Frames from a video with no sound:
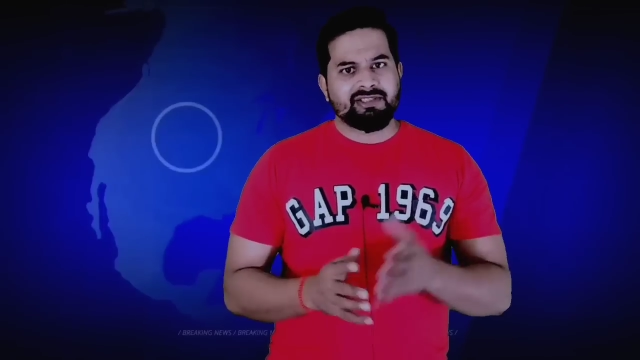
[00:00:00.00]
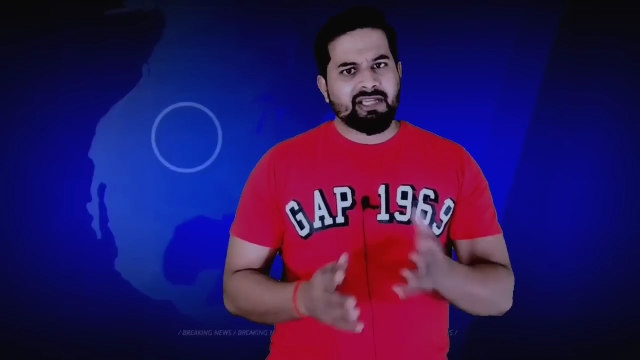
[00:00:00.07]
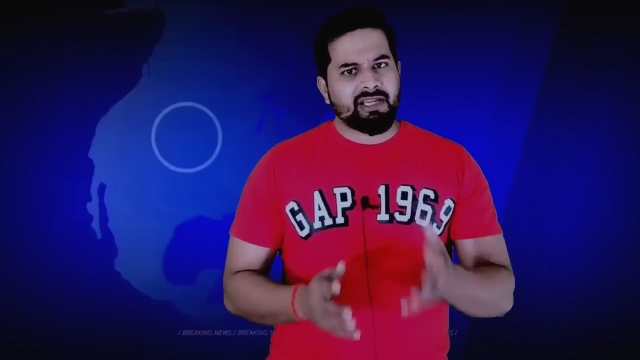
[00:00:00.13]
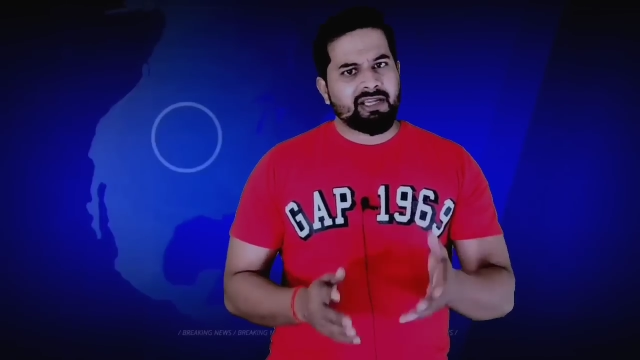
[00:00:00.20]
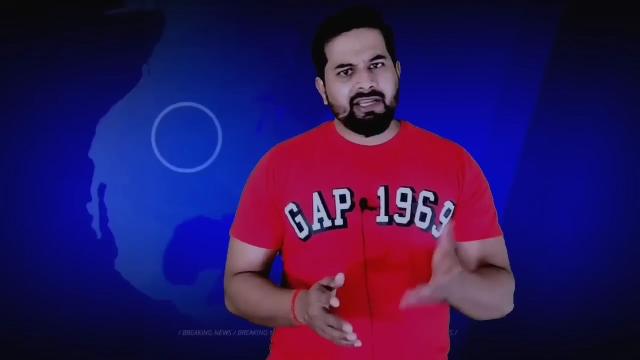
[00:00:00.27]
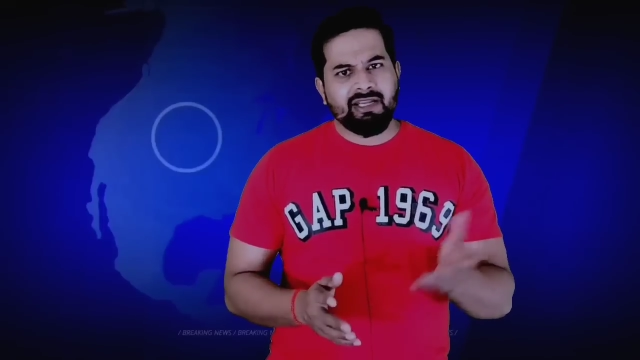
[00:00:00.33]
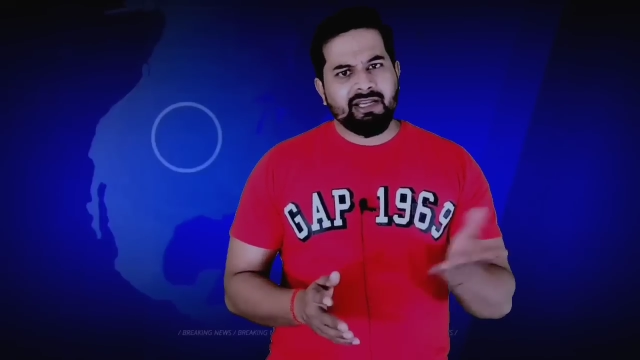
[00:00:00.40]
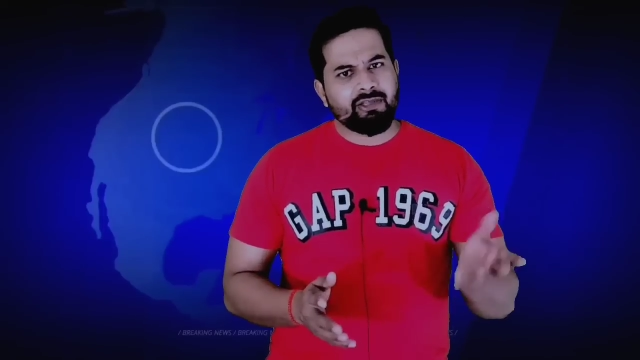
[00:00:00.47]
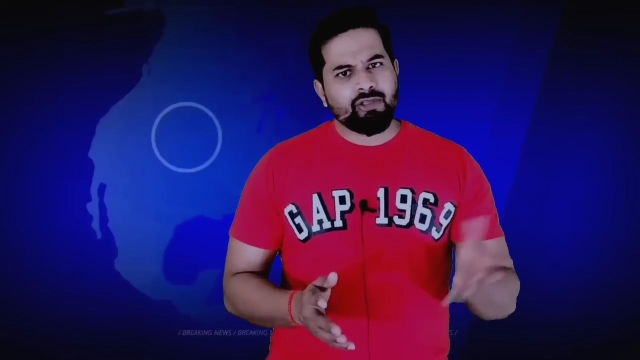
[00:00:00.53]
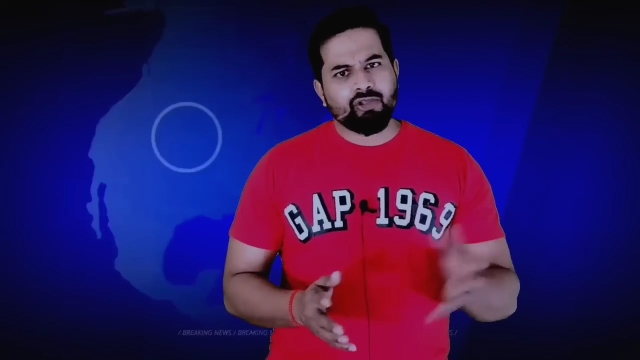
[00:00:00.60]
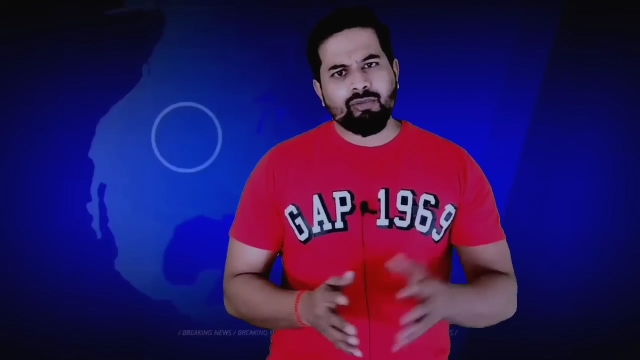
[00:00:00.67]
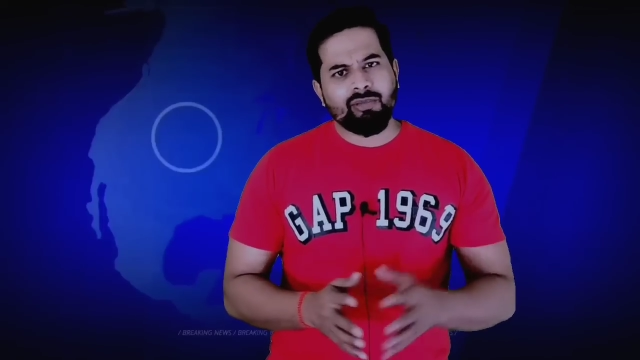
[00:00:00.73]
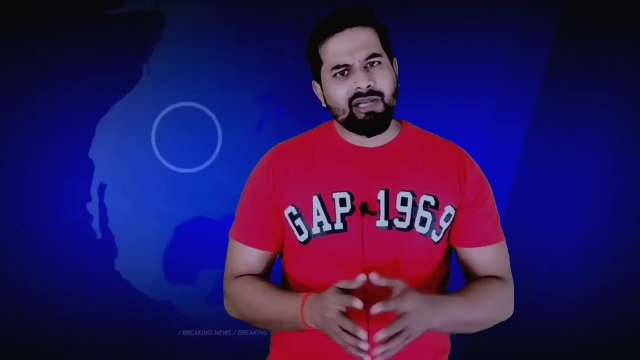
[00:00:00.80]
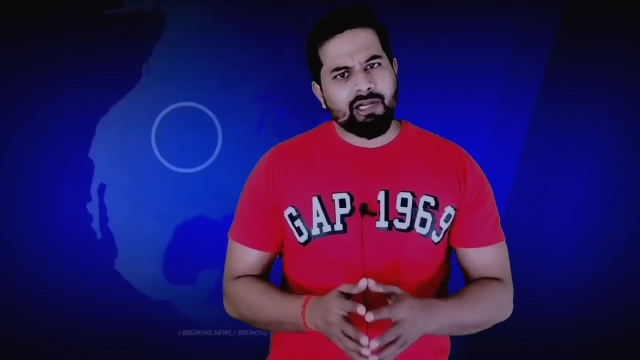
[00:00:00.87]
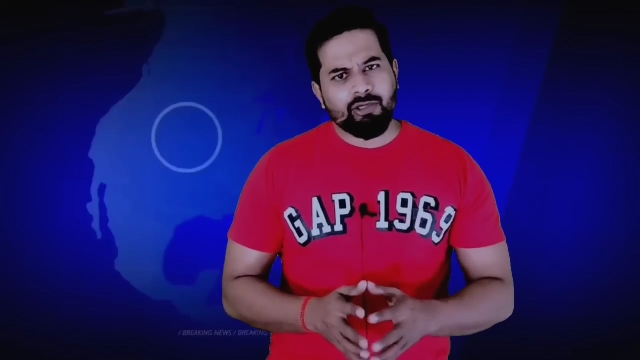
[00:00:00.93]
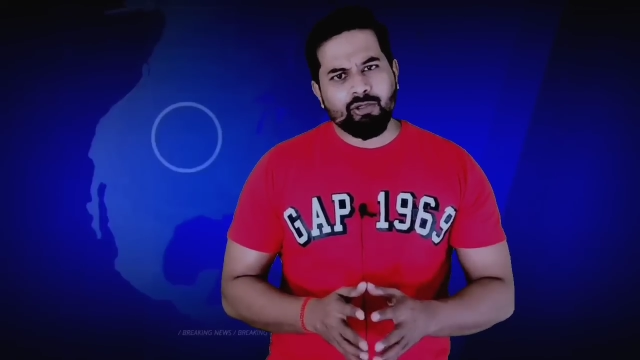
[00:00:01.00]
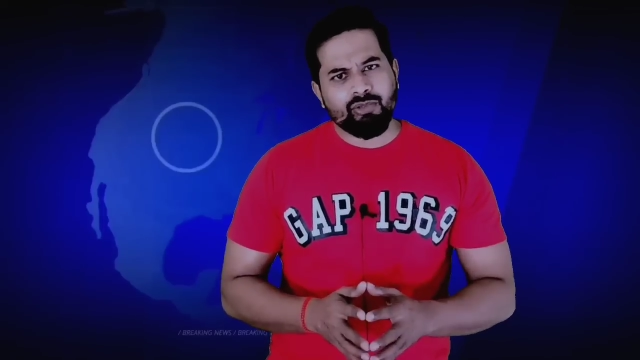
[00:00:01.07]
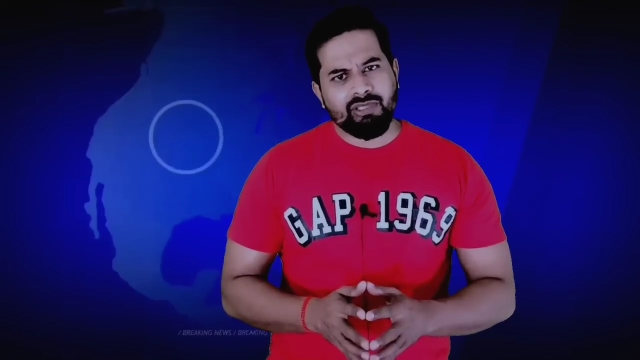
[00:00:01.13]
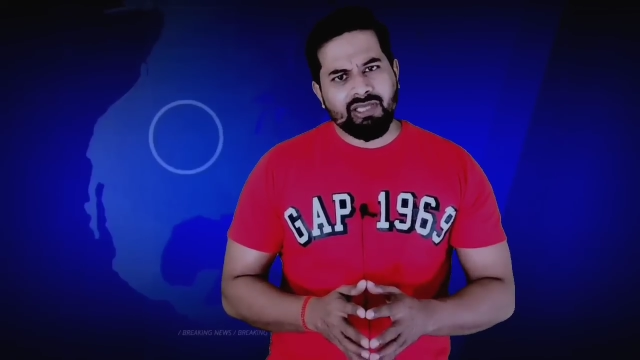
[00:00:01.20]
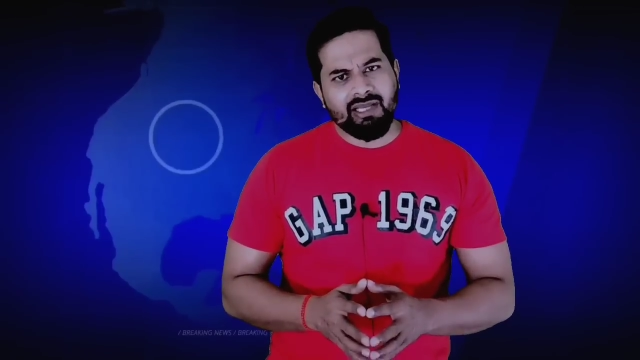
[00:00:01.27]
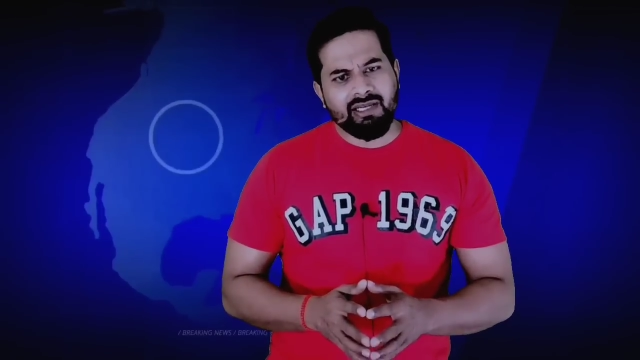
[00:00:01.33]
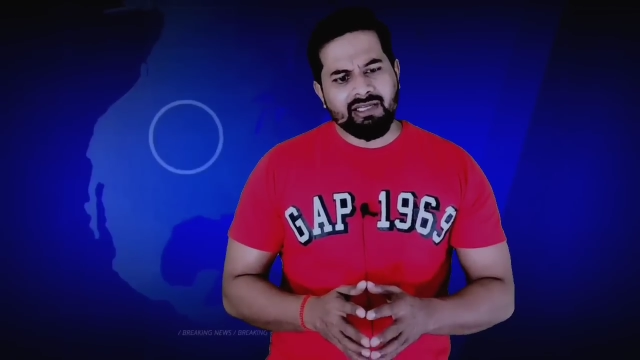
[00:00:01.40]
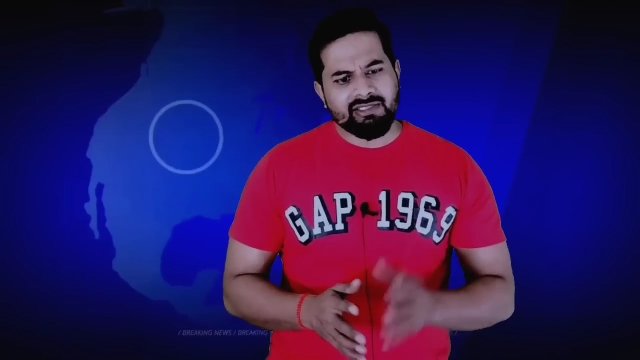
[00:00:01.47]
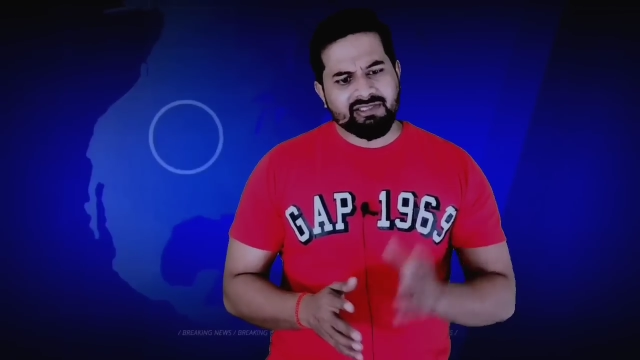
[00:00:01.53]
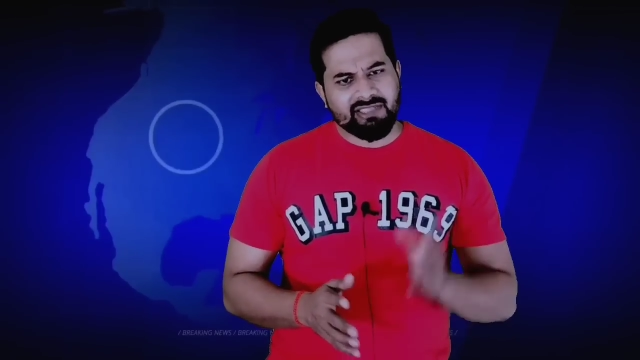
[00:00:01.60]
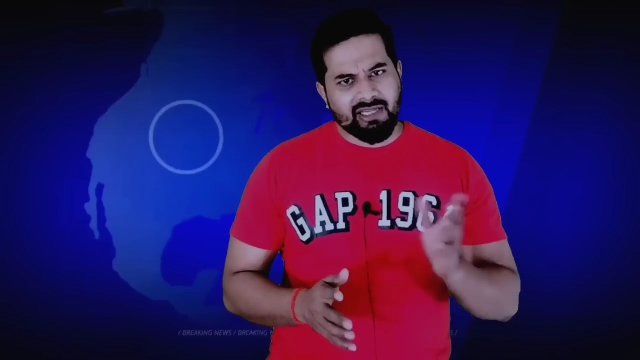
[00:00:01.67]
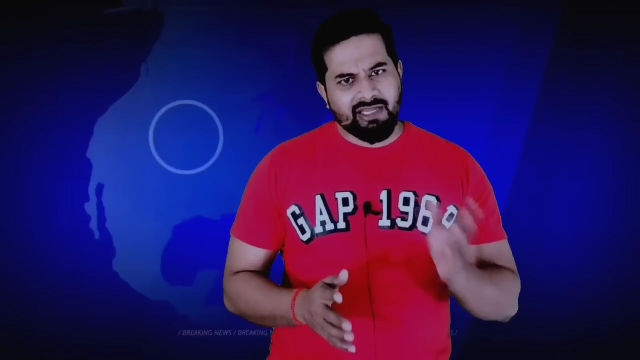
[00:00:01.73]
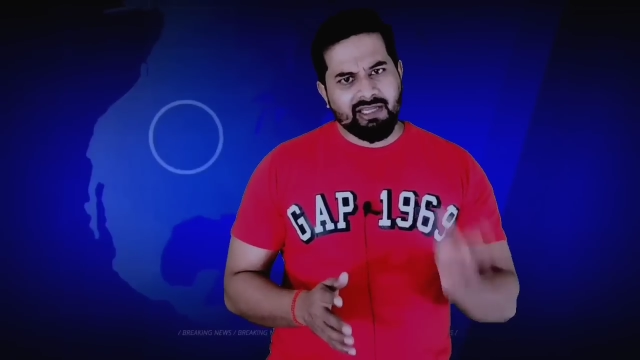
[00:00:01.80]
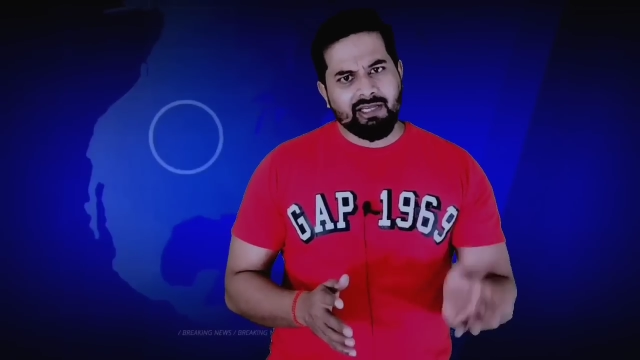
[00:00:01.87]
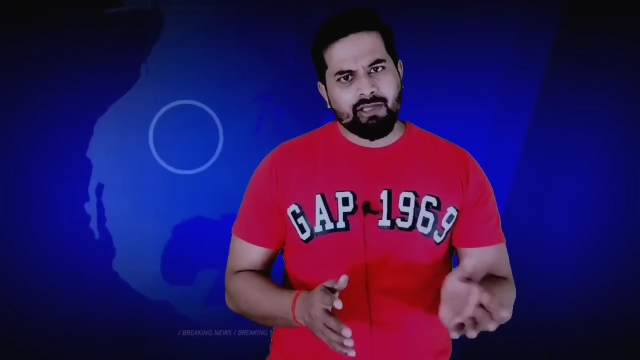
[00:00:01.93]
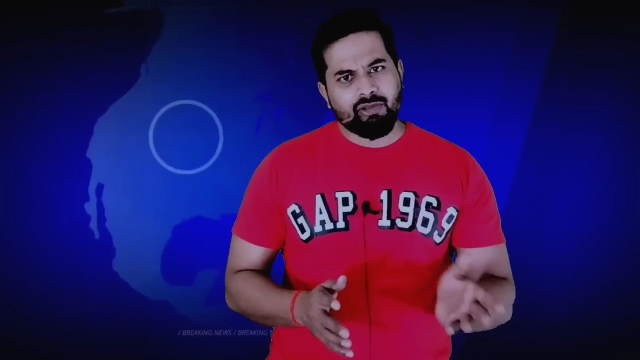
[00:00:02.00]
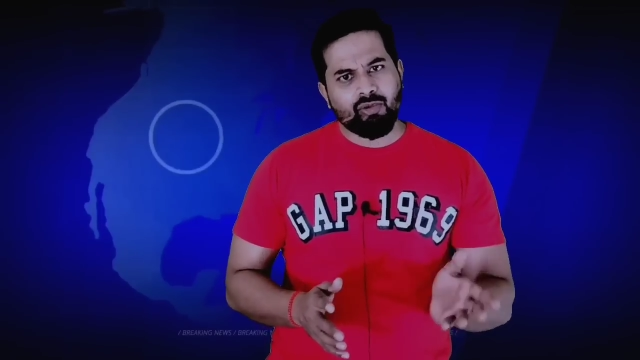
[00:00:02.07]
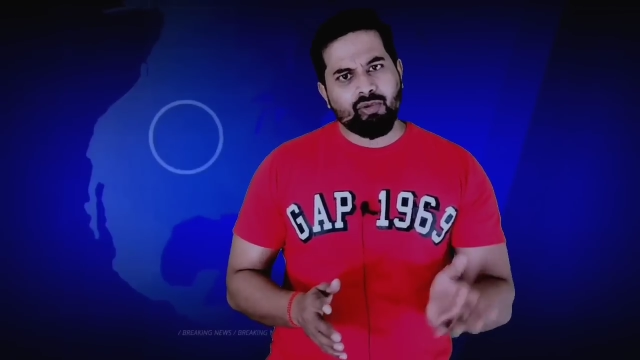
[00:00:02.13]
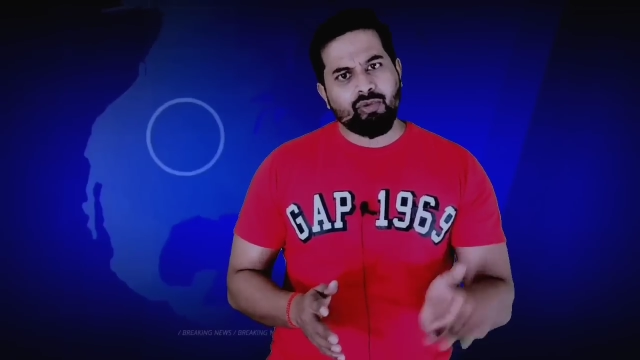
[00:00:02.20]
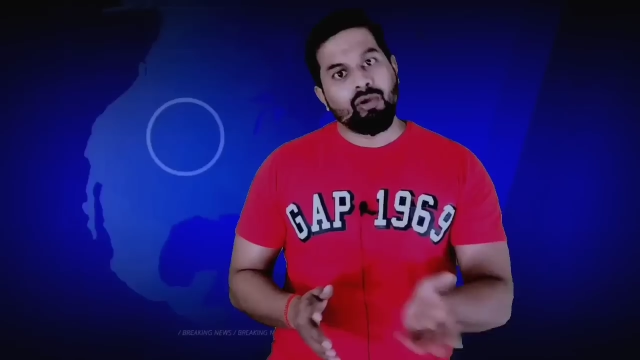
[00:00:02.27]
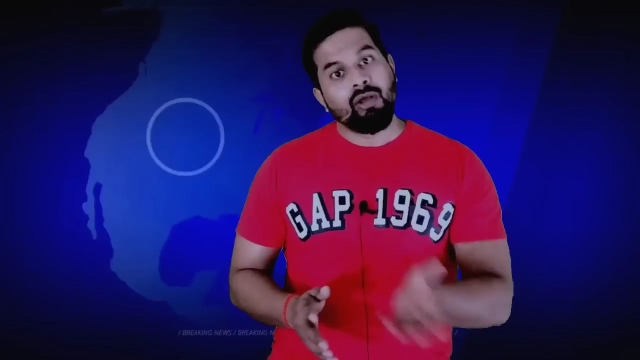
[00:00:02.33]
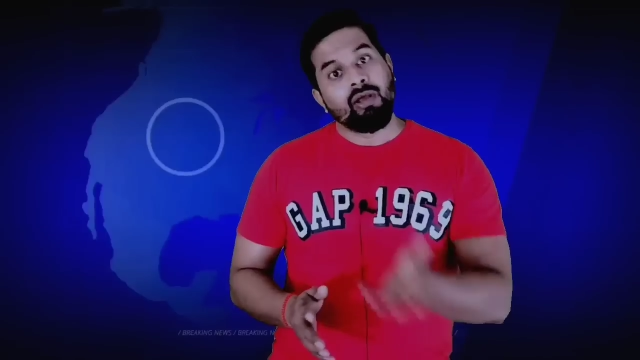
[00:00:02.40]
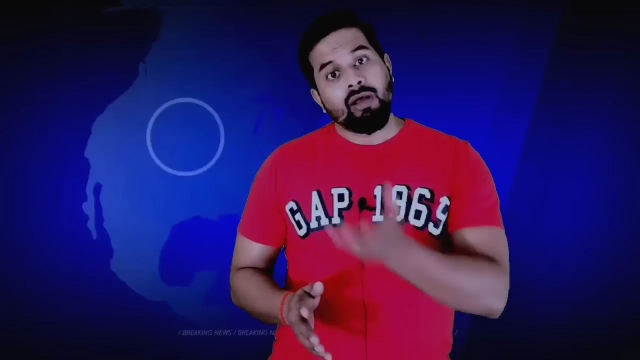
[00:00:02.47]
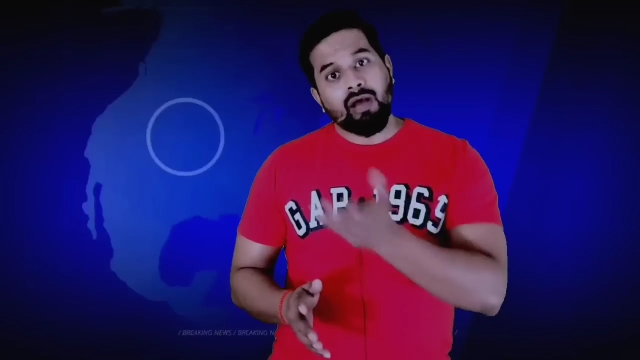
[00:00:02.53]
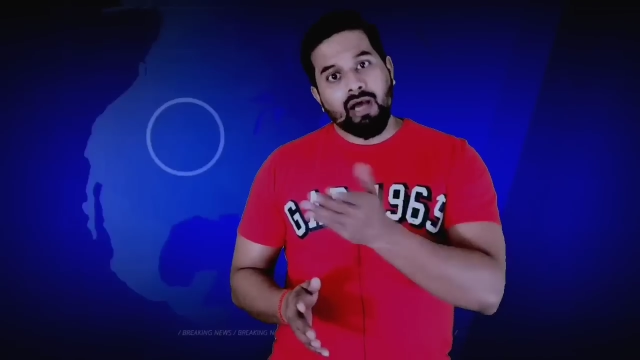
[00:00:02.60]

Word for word: सखी ने तो तुम्हें लड्डू दिया नहीं सखी ने तो